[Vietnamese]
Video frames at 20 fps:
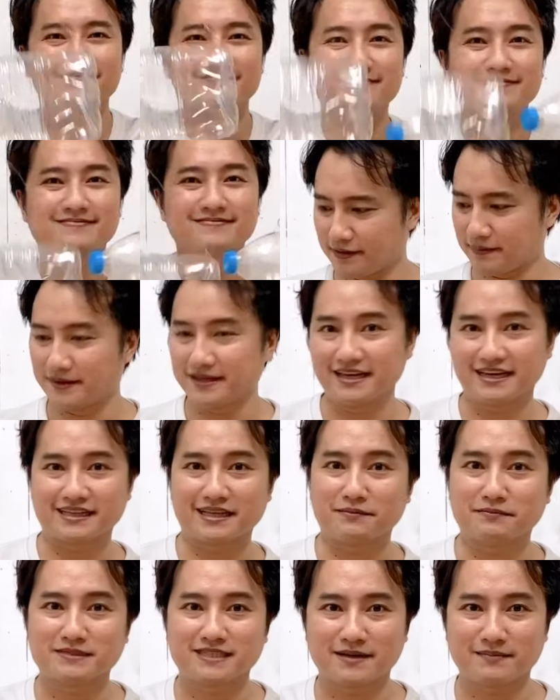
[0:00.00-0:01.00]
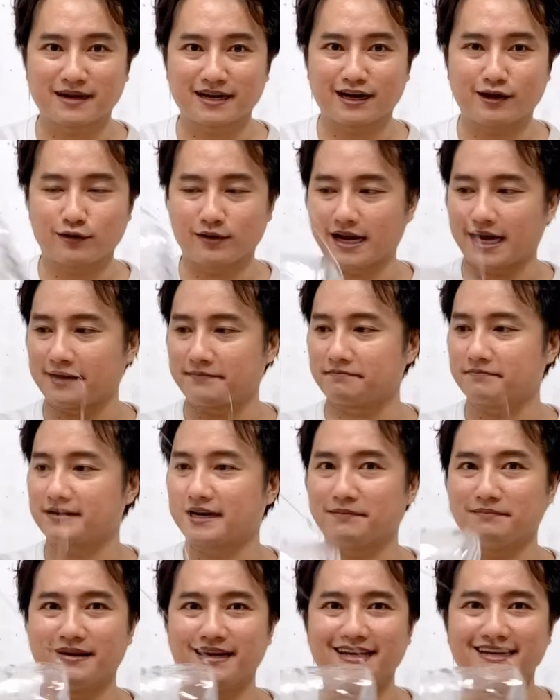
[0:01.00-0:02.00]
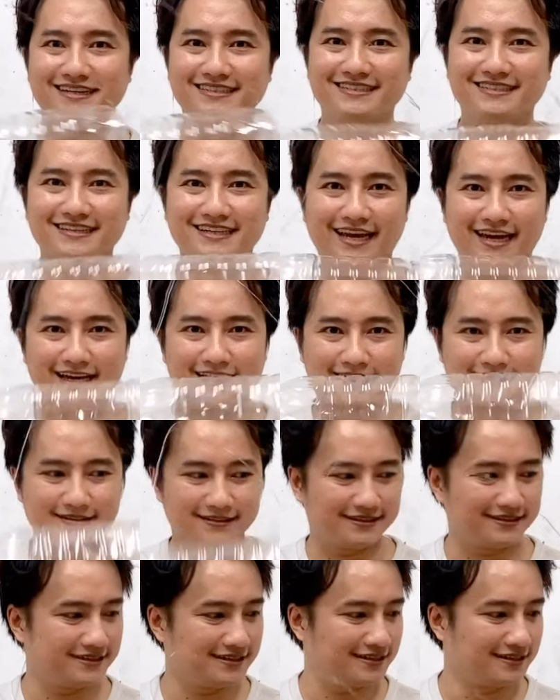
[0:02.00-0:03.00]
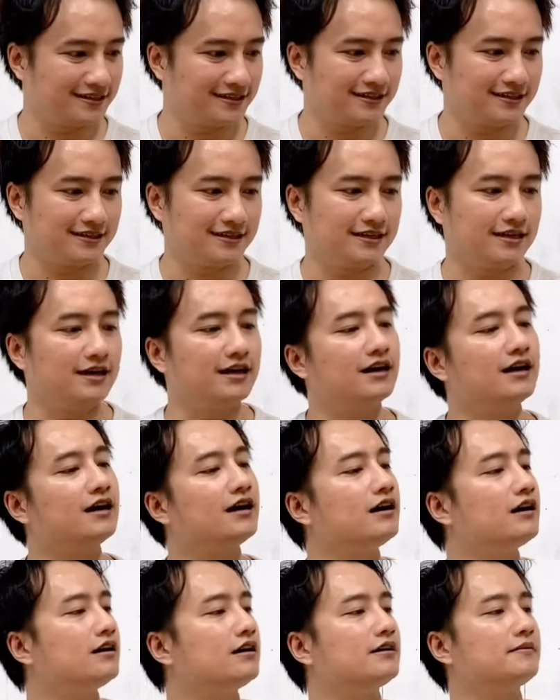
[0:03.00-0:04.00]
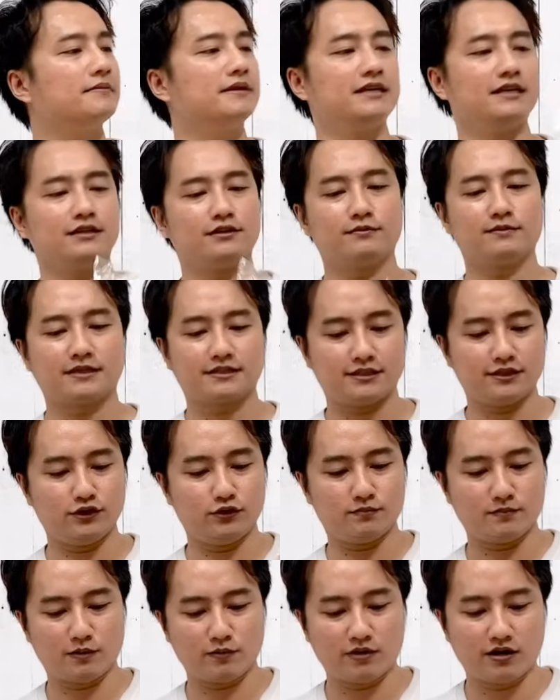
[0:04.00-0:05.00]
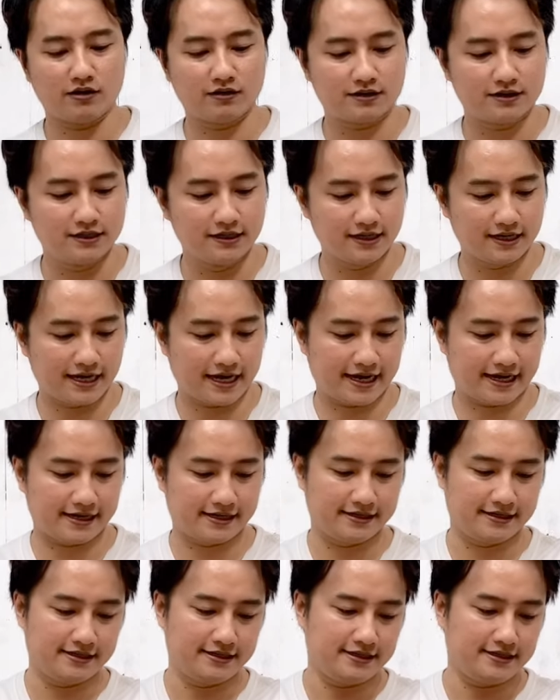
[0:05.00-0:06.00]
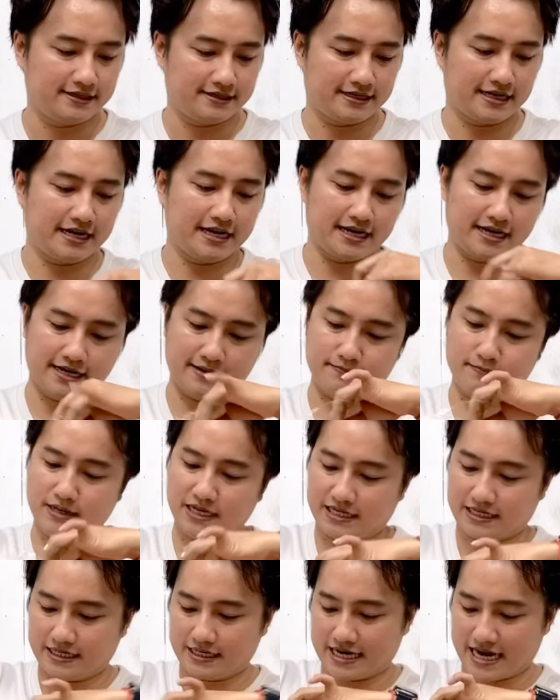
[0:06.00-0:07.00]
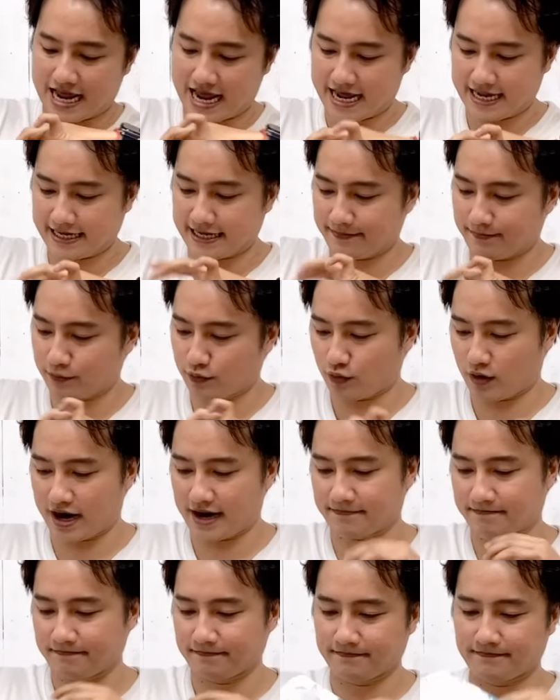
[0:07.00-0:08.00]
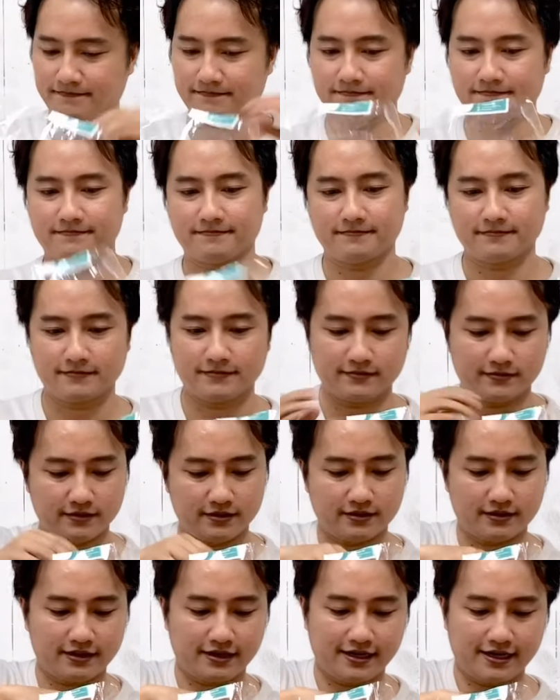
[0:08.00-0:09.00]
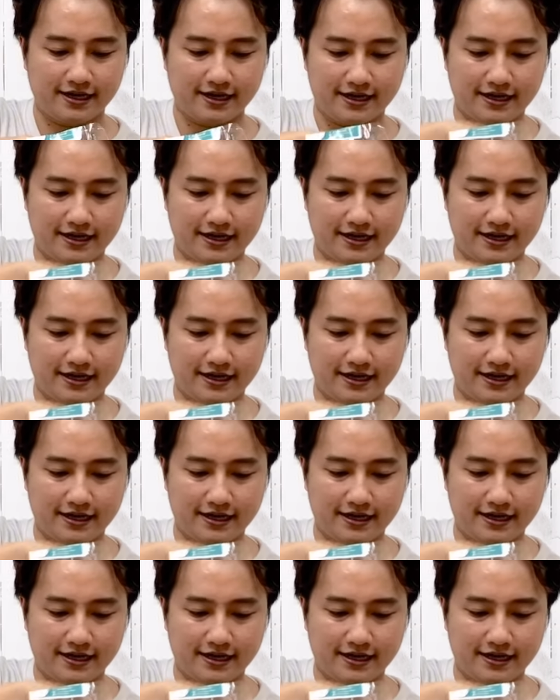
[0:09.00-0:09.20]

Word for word: Và bây giờ Tâm sẽ bắt đầu làm đám mây lớn trước nha. Đó, bây giờ chúng ta sử dụng bông gòn cước nè. Đây là bịch hai trăm gờ-ram. Ok.